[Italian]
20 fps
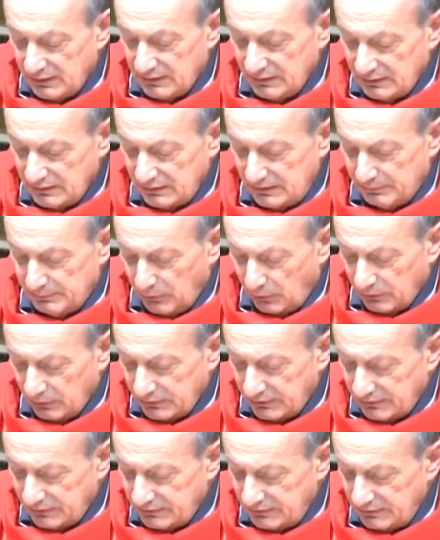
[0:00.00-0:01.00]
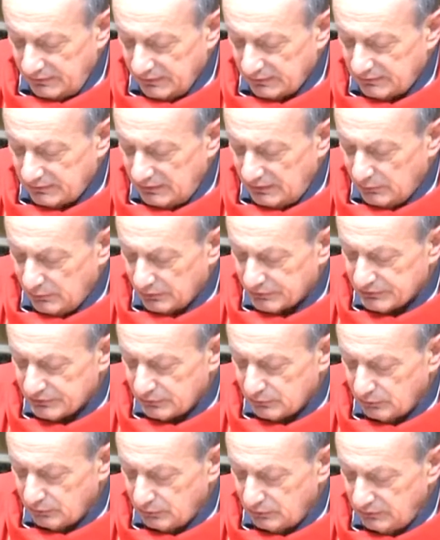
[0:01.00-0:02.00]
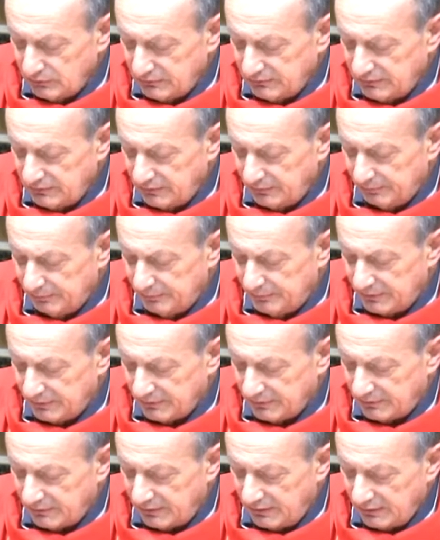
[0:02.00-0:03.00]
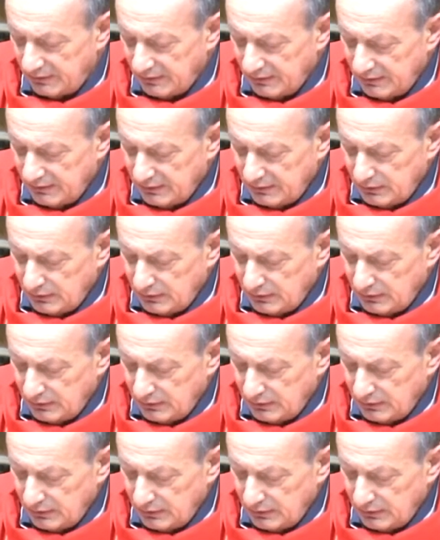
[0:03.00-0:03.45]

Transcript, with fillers: Ipocriti a chi lo ascolta perché